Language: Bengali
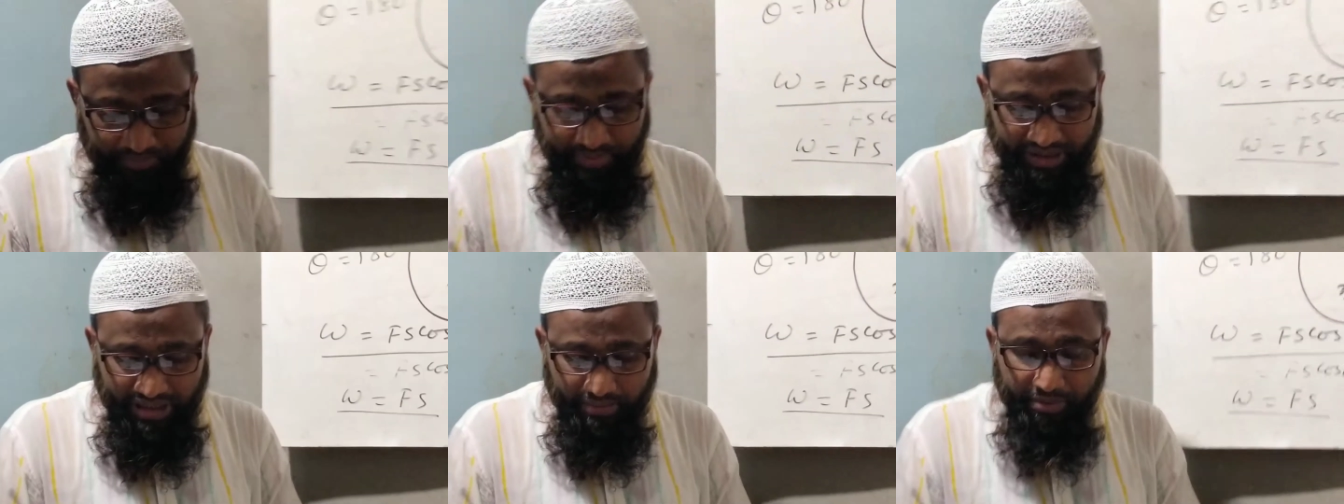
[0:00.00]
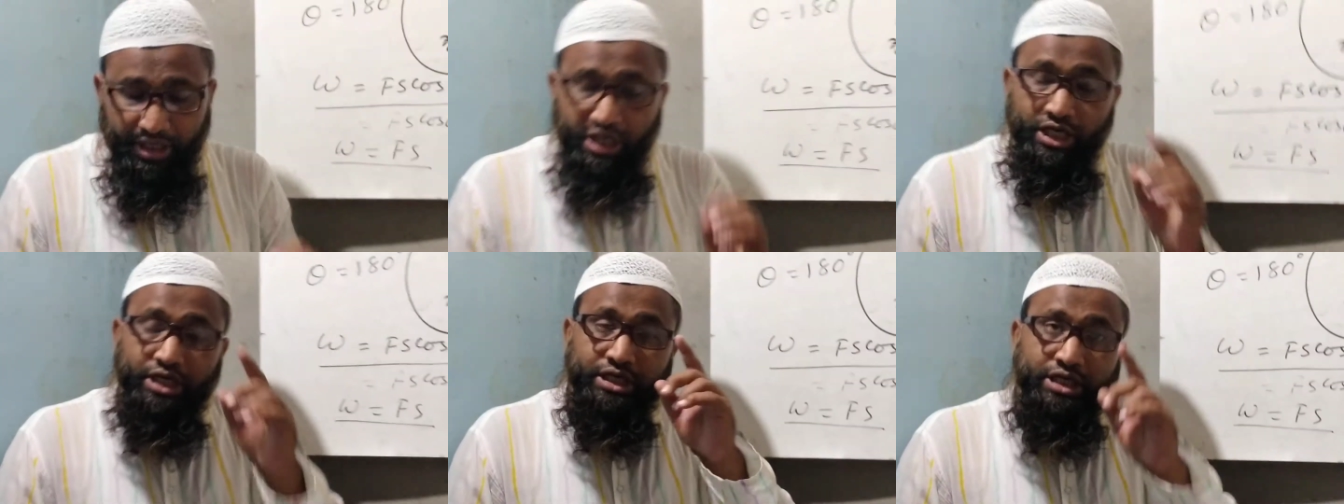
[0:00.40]
পৃথিবী
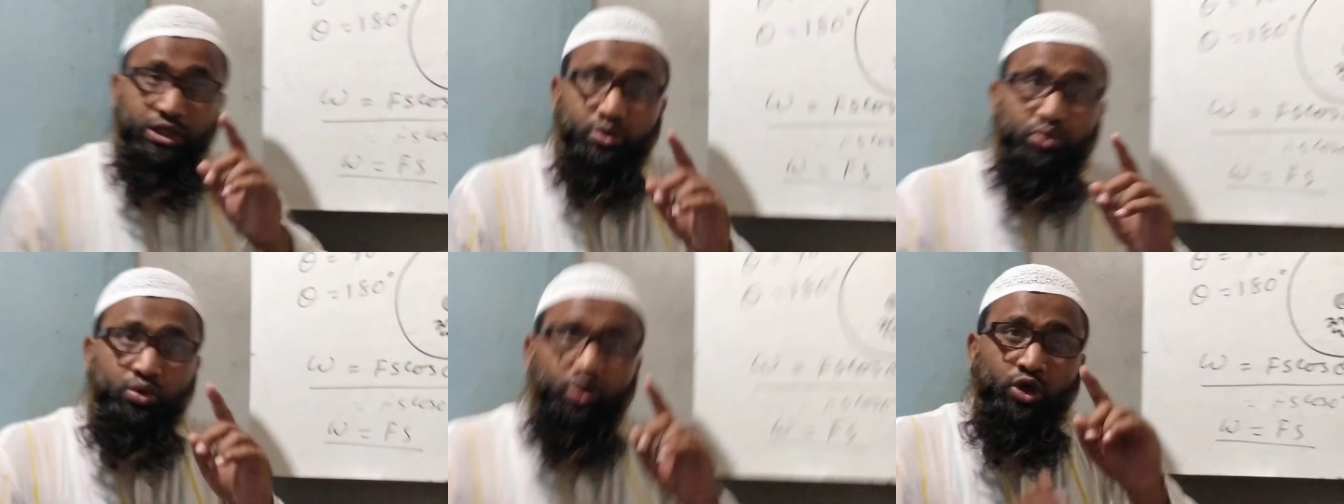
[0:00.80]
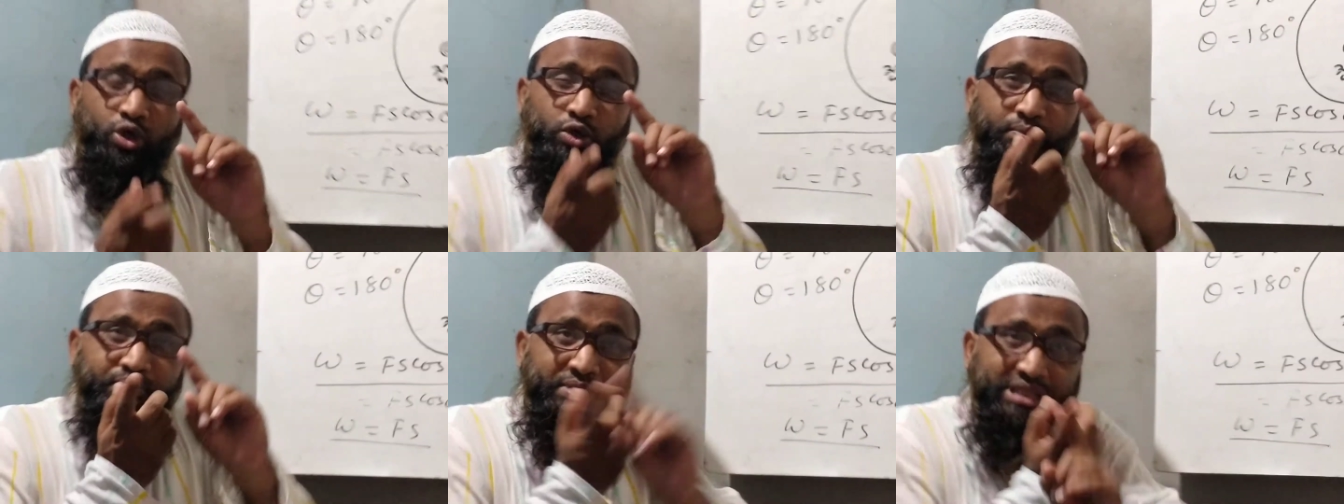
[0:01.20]
কিন্তু
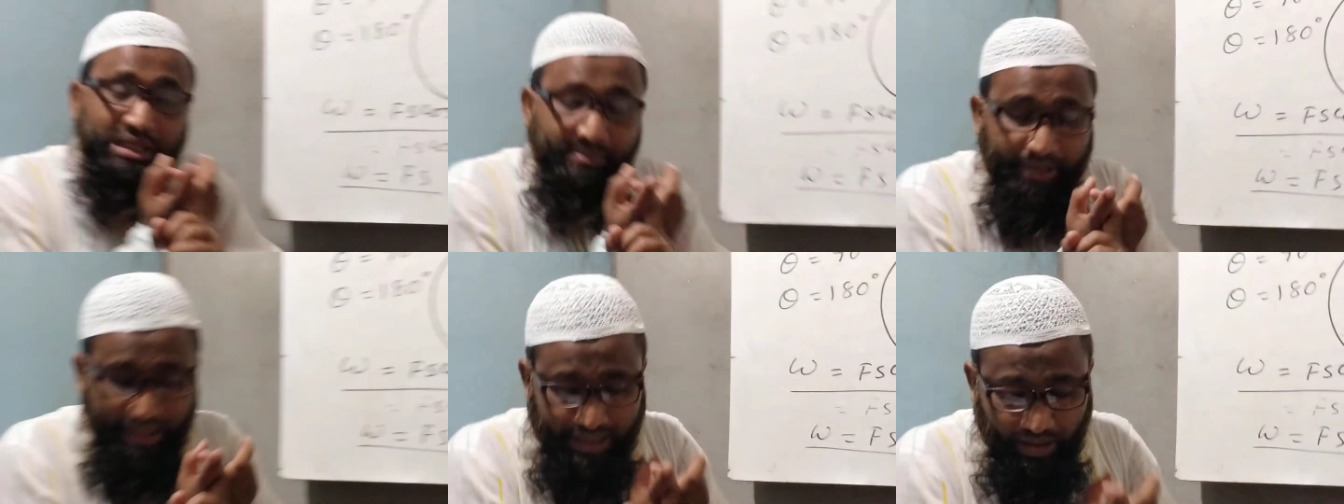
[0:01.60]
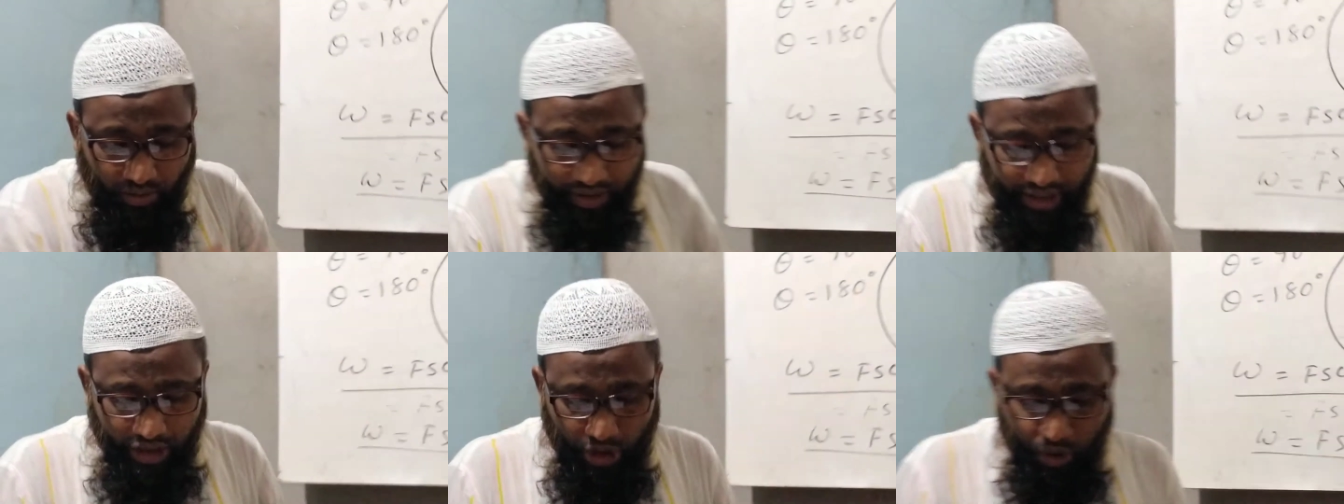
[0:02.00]
পৃথিবীটা কি
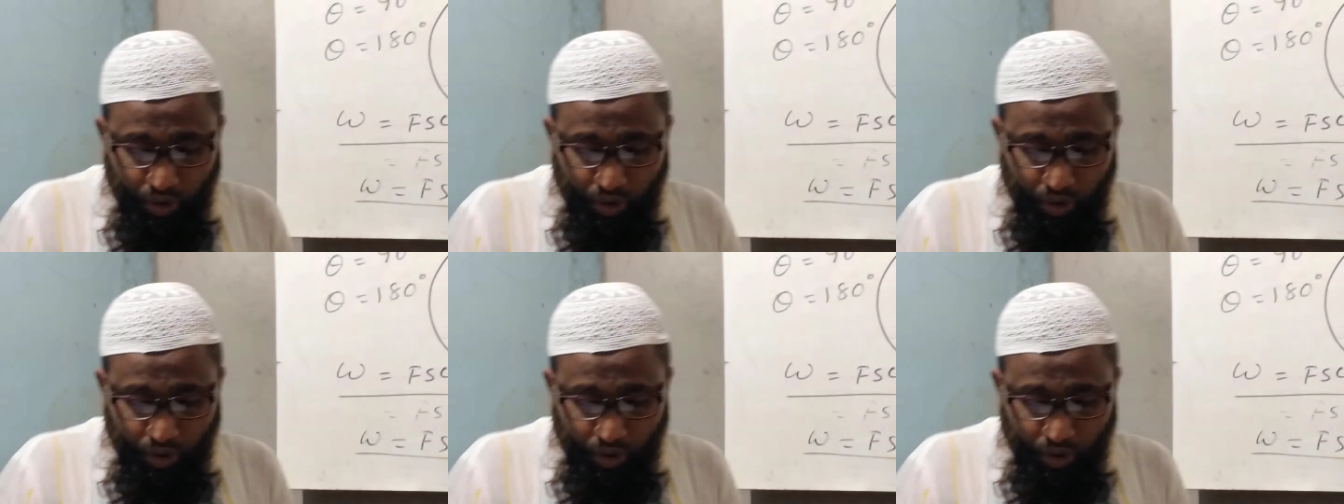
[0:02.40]
করে